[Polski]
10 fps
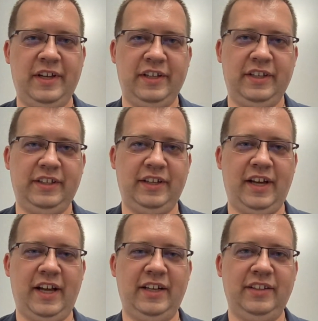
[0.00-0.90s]
E,
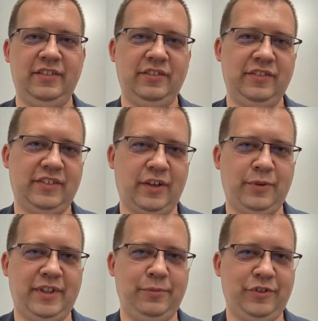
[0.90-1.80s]
ale
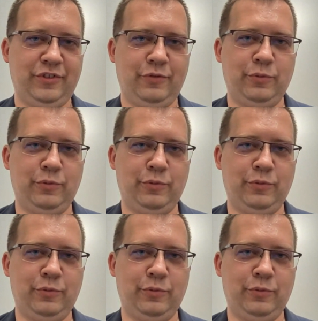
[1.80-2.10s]
zakładam, że znowu